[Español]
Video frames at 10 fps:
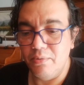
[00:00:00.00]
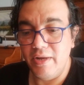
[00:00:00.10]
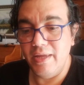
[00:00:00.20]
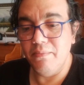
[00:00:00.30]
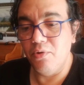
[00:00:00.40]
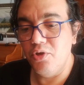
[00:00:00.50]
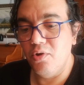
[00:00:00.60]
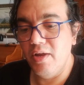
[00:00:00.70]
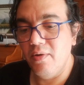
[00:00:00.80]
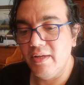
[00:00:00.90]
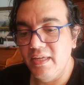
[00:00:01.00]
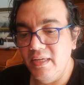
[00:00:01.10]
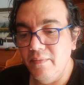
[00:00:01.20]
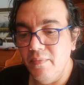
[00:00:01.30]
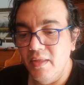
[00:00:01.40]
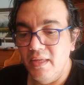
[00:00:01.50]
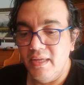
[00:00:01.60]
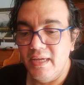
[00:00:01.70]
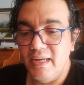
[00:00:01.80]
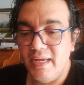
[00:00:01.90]
Por ejemplo, yo leo aquí
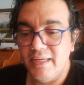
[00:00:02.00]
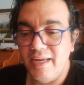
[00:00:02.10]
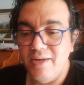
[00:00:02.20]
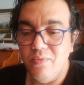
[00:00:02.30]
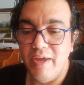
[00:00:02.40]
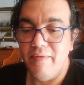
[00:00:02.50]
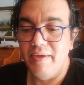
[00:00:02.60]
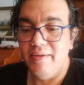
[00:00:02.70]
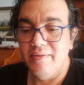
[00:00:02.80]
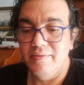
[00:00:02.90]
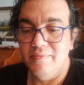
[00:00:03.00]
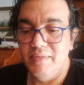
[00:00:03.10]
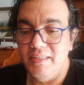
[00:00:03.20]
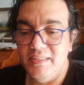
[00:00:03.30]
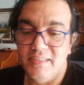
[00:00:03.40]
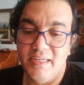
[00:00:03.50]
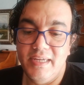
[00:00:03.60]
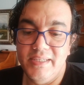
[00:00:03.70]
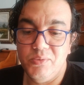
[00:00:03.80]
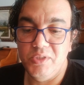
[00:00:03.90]
que el canal 9 me dice
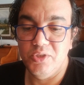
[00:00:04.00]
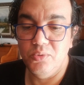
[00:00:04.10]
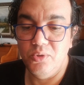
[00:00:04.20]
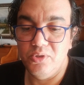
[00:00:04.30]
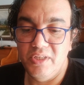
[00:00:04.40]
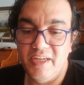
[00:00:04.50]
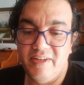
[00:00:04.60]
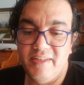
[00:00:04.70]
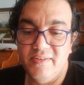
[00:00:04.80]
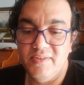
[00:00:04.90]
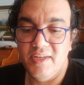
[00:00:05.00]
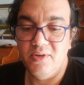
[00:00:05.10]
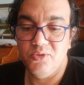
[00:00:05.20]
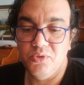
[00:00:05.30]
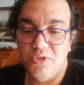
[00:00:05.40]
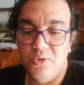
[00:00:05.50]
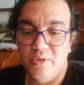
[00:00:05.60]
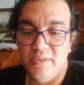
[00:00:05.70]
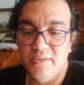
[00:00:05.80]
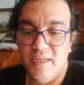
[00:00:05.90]
que el switch 1 tiene que estar en 0, el switch
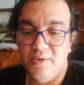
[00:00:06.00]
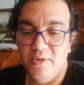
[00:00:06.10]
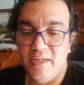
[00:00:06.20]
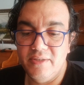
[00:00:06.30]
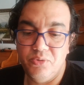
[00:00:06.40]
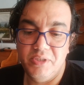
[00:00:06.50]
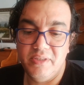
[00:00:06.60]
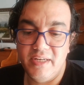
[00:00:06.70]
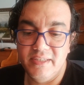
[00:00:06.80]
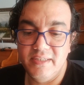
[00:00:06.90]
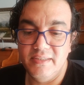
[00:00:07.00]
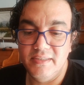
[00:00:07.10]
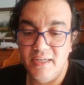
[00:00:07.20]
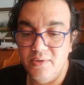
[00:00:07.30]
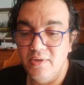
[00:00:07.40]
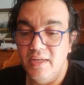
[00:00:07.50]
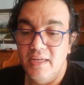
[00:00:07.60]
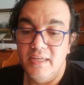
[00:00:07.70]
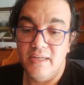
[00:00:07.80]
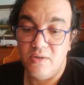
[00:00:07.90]
2 en 0, el switch 3 en 0
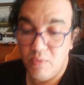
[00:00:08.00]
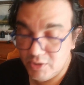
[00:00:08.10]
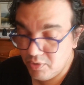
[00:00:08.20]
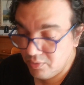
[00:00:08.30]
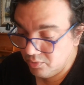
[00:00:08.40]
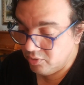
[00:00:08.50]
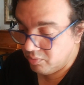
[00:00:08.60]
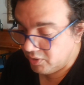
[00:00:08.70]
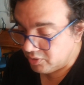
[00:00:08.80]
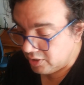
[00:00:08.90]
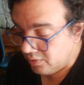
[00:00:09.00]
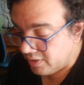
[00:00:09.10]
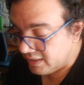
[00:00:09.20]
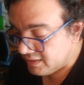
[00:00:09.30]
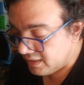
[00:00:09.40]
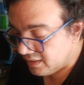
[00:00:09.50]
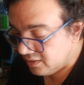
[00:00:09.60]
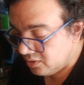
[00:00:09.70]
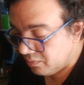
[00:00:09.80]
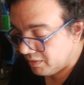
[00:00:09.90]
y el 4 en 1. Bueno, tengo que hacer
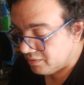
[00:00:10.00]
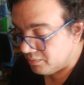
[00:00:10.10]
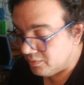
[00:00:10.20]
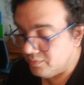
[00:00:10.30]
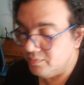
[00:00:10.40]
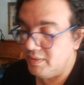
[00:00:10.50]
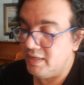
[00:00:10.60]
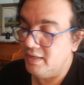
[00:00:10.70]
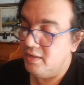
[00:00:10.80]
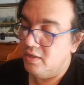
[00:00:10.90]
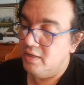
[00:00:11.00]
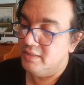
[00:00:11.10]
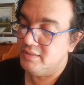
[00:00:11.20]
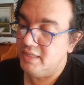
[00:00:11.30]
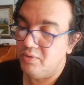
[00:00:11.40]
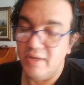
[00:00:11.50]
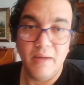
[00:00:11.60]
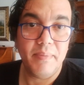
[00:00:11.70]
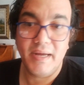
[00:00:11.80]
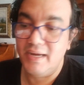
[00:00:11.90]
lo mismo, ¿verdad? 0 es
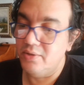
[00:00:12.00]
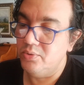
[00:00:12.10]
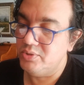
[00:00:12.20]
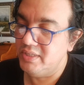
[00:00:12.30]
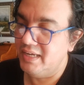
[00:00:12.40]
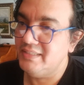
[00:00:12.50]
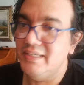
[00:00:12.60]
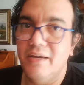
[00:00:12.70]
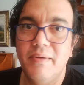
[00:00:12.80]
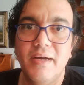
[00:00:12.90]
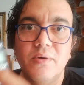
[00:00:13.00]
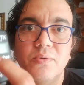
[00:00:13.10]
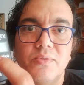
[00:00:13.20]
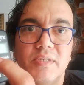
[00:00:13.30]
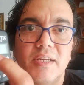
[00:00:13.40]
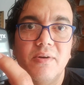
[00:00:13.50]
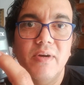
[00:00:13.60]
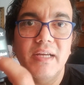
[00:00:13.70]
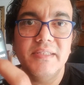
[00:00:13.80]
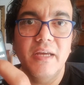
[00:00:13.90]
apagado, o sea, hacia abajo.
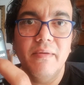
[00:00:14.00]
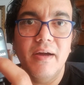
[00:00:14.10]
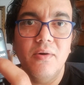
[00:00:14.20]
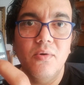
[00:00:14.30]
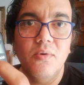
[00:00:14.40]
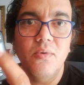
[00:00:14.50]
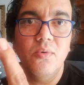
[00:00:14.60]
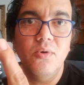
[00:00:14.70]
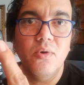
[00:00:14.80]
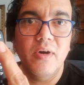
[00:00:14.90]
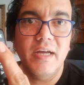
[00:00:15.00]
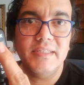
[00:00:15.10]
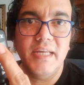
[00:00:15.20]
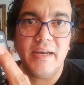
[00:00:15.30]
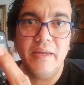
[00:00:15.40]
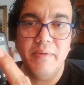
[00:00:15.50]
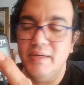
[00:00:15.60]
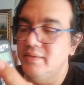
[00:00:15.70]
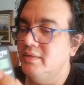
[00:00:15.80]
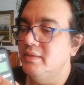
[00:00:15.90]
0 es hacia abajo, 1 hacia
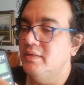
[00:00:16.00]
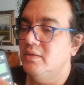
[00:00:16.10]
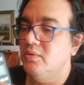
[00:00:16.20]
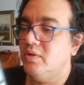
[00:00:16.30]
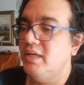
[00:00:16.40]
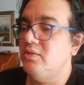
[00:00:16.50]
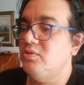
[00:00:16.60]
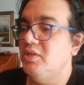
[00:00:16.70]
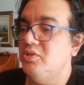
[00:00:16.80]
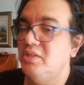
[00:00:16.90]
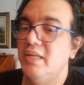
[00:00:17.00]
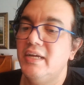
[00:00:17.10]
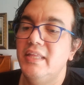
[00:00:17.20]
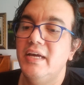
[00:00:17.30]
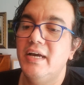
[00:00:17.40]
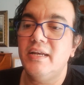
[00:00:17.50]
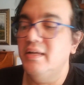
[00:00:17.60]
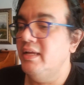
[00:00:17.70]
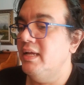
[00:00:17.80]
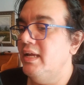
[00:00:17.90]
arriba. Ok, entonces yo tendría que
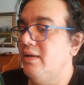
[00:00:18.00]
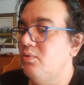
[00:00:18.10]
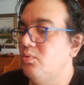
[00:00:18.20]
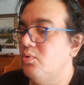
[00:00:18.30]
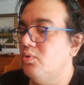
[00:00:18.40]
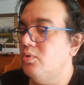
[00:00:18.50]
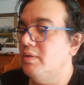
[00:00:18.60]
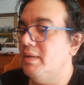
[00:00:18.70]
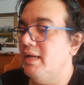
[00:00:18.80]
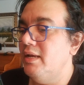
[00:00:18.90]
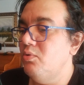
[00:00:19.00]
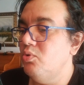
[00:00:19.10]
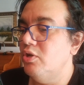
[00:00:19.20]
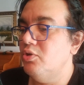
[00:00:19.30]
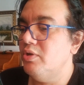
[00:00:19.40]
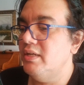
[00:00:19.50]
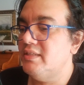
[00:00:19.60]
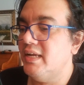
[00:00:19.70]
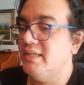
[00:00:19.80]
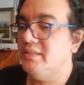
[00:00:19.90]
dejar el 1, el 1, el 2 y el
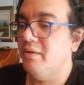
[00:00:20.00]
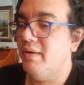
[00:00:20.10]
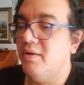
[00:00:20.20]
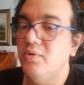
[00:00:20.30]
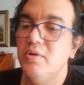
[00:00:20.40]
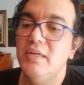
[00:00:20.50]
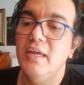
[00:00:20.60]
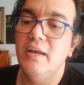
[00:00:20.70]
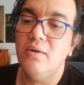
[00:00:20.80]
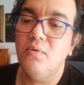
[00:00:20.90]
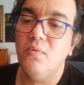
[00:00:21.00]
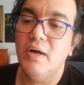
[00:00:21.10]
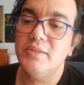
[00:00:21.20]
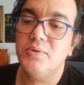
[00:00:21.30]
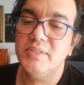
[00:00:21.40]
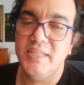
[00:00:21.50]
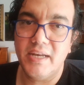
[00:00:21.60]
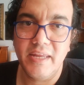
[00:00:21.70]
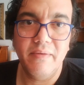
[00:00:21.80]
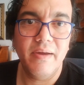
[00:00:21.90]
3 hacia abajo y el 4 hacia
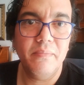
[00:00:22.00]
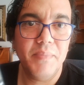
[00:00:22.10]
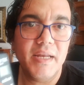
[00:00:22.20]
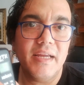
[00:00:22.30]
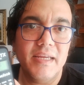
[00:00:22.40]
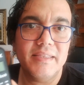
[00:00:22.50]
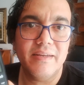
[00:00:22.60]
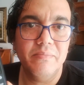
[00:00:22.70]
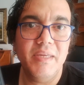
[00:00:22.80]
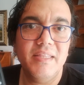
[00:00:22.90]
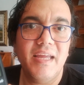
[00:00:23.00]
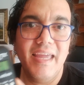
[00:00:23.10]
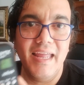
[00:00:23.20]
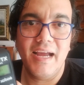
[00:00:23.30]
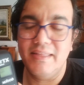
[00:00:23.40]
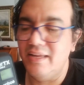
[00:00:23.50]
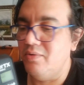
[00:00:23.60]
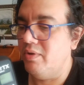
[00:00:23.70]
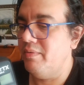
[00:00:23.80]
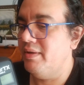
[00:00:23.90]
arriba para que transmita en el canal
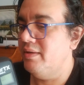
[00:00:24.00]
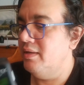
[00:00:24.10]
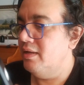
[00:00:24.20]
9.